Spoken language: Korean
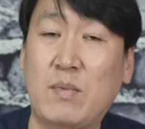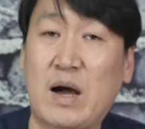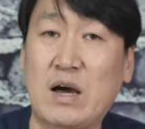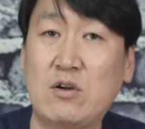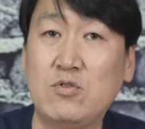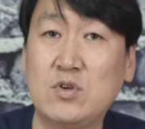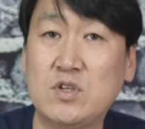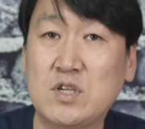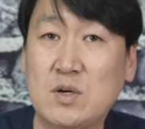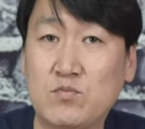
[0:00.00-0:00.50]

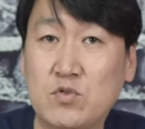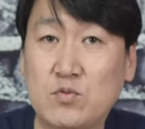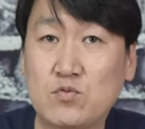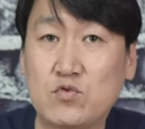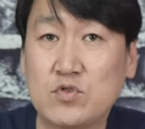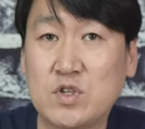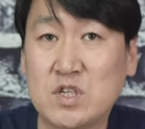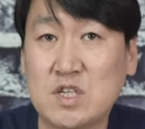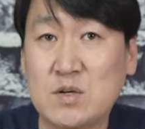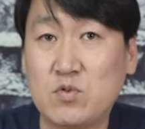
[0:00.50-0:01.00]
마루이 제품,
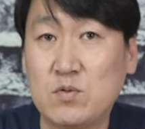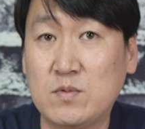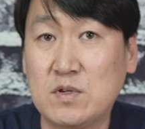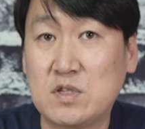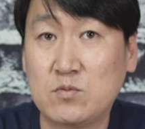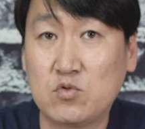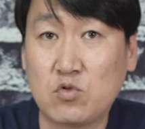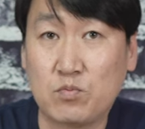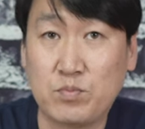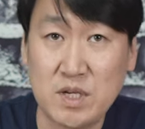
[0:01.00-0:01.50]
순정 제품을
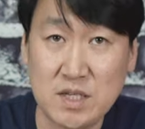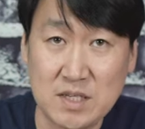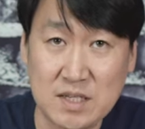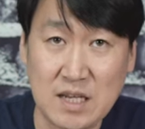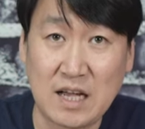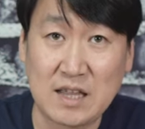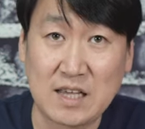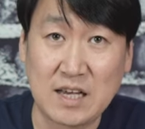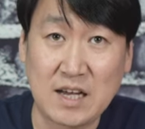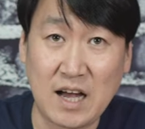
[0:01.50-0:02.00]
쓰면 좀
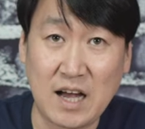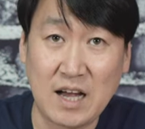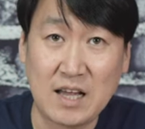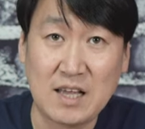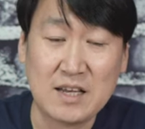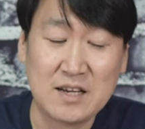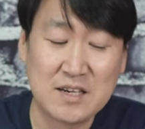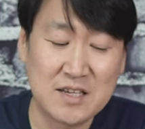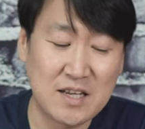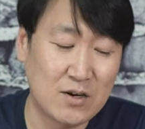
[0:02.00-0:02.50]
비싸니까
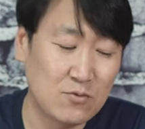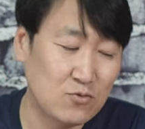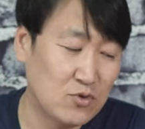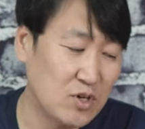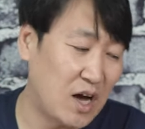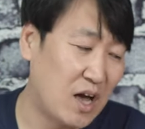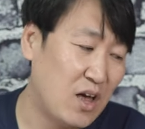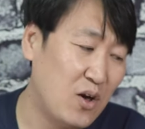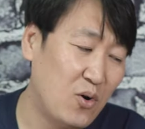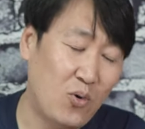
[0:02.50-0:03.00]
그냥
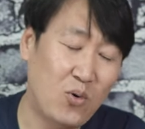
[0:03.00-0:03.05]
우리가